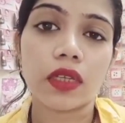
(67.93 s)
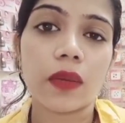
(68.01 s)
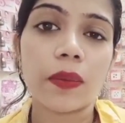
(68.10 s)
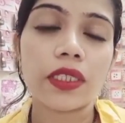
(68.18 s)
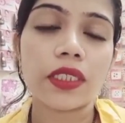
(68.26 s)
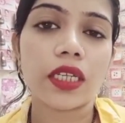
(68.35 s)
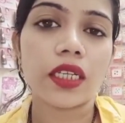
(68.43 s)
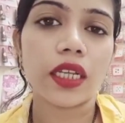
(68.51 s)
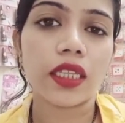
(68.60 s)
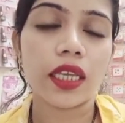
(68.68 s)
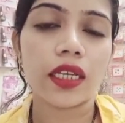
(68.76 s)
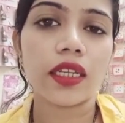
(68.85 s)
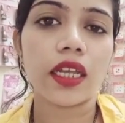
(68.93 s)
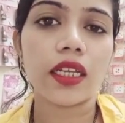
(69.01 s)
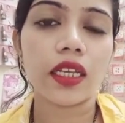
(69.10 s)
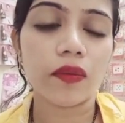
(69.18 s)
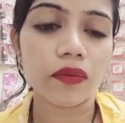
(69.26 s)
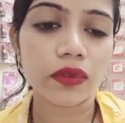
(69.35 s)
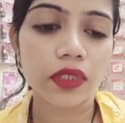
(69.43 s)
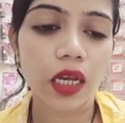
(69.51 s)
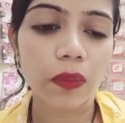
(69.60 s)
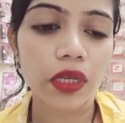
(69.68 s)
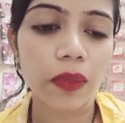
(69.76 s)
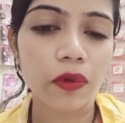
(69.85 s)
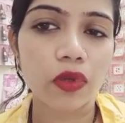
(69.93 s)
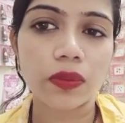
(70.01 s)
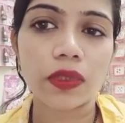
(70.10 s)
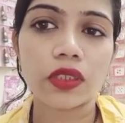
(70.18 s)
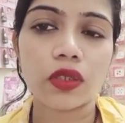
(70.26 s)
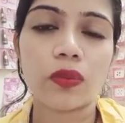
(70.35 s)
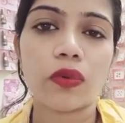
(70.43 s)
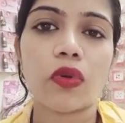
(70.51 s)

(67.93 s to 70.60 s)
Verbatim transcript: हमेशा ये देखना है कि जहाँ भी आप कॉस्मेटिक शॉप